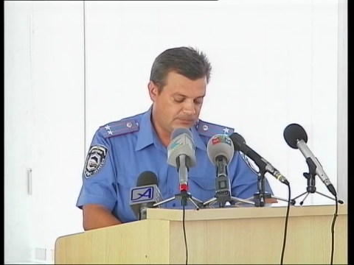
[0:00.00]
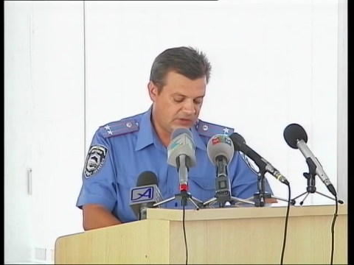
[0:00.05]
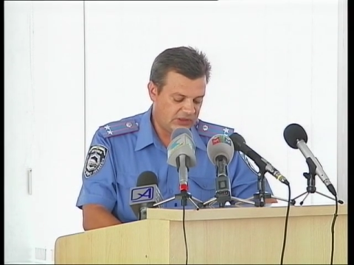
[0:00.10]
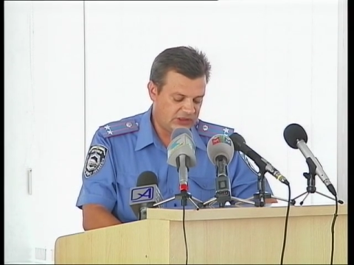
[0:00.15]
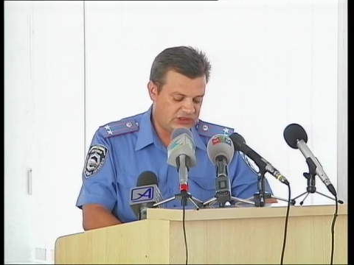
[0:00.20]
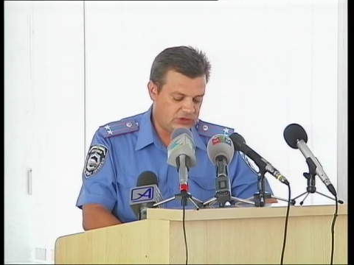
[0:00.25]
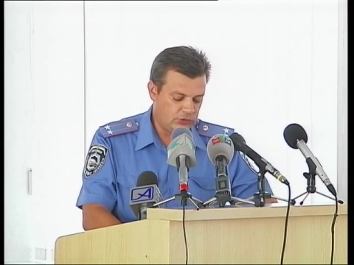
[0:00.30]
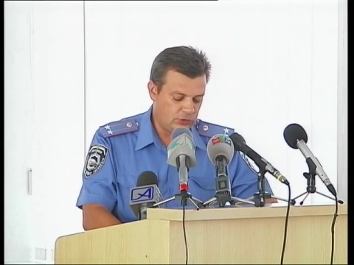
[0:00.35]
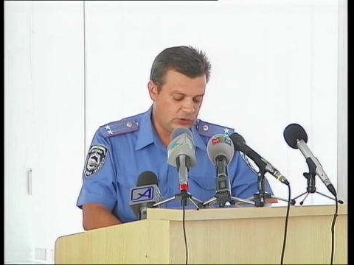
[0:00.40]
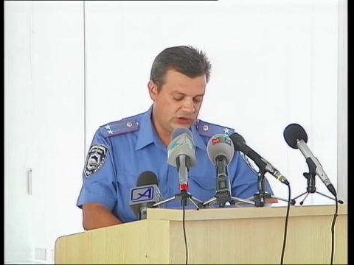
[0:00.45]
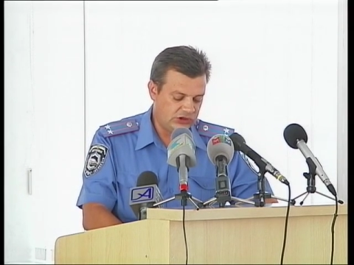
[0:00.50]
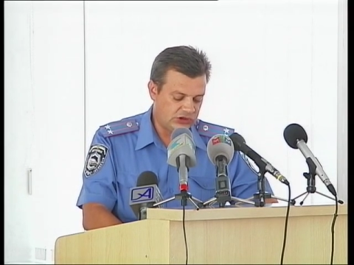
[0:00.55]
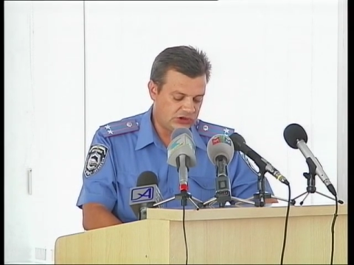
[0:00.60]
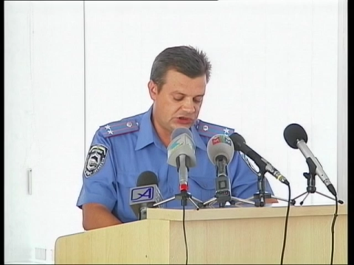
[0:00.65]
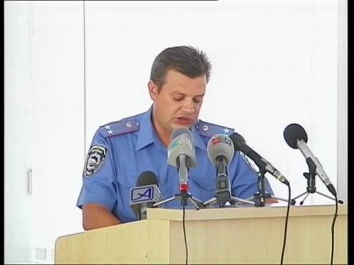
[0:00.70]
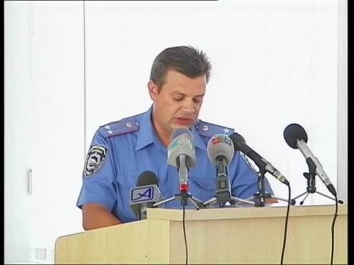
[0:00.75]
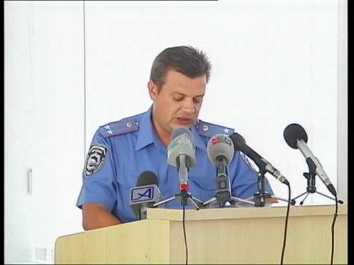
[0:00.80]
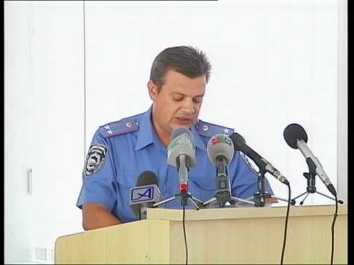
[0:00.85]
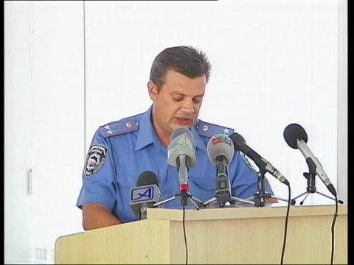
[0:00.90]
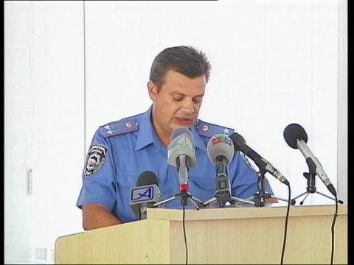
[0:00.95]
На
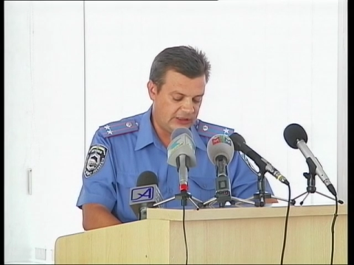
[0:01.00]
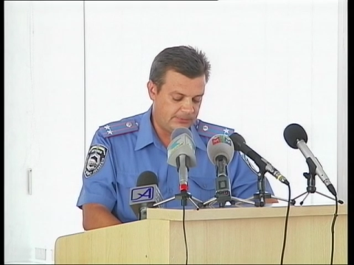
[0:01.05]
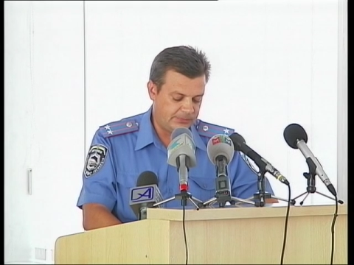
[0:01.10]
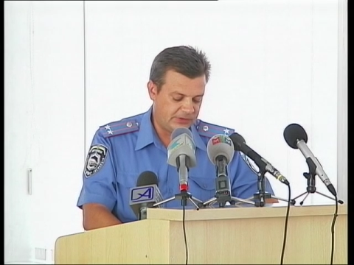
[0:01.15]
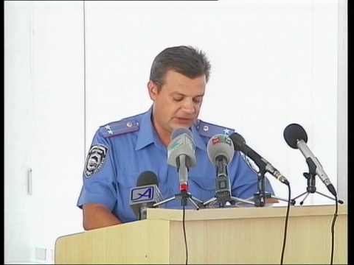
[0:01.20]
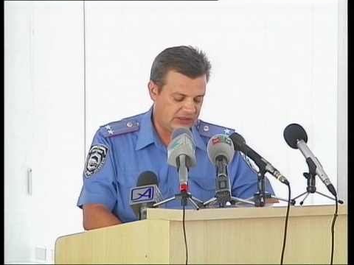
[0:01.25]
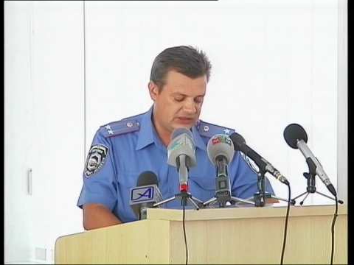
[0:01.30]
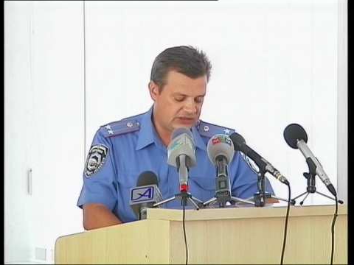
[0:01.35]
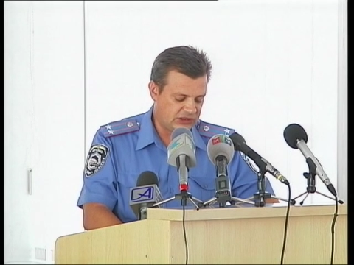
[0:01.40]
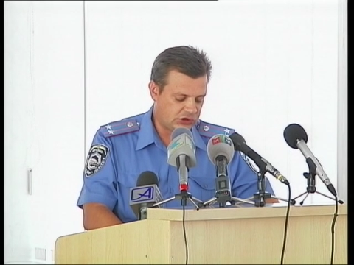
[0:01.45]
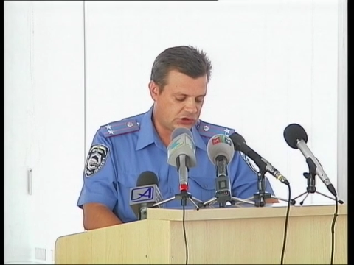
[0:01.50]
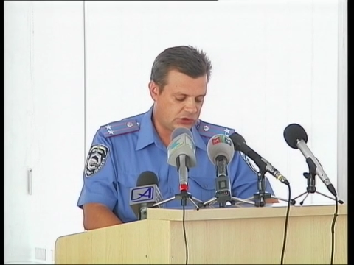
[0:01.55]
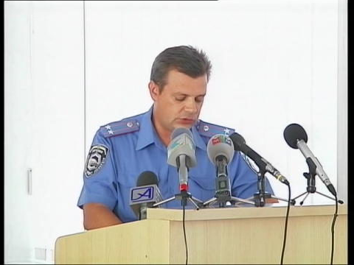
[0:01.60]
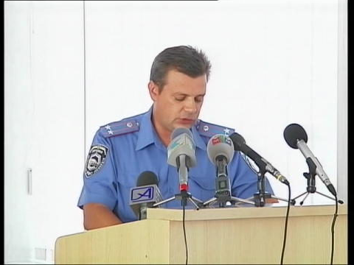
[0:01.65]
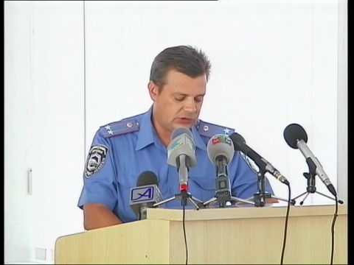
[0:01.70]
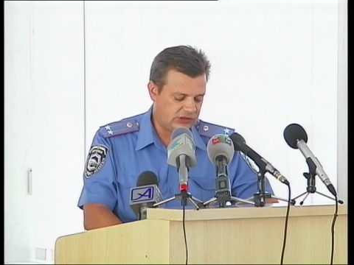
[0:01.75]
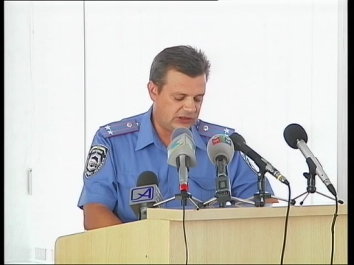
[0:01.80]
сегодняшний день произошло